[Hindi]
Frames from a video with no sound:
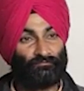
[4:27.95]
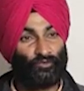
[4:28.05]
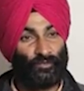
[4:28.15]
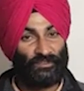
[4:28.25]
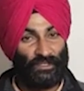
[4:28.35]

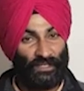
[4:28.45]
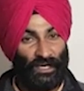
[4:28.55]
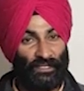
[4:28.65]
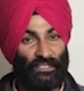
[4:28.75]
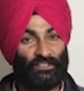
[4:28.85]
उसमें
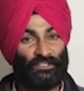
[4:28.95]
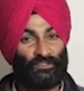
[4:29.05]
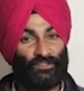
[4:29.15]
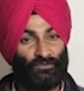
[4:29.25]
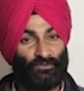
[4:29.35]
सरकार की
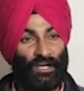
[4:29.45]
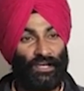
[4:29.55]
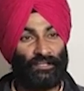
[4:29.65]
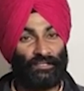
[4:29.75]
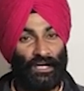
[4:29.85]
एजेंसियों का
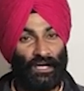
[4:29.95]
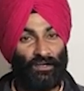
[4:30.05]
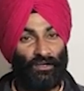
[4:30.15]
इनका